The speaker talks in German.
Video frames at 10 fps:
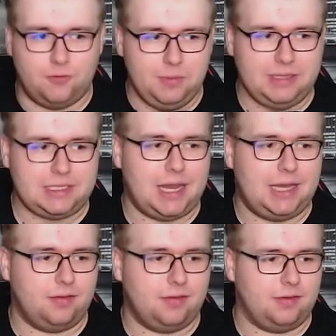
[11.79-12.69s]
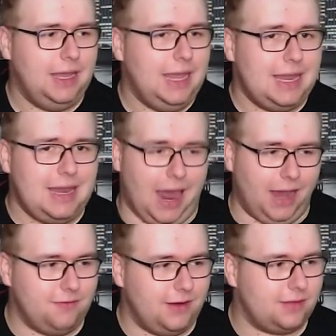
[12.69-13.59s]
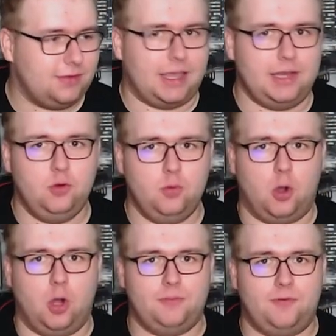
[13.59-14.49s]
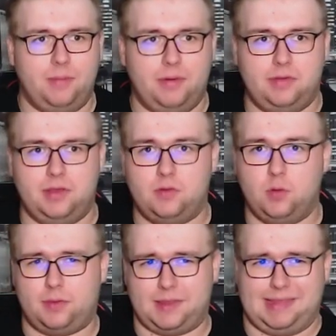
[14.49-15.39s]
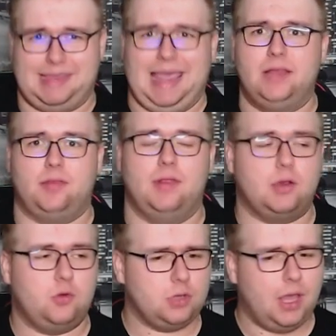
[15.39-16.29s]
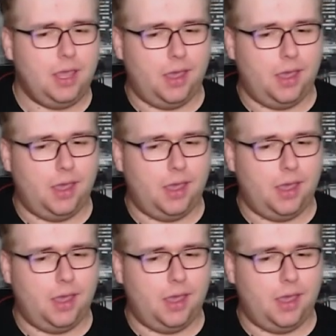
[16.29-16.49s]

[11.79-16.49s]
Für mich eines der langweiligsten Rennen überhaupt, wenn man sich so aus Ganzen anguckt.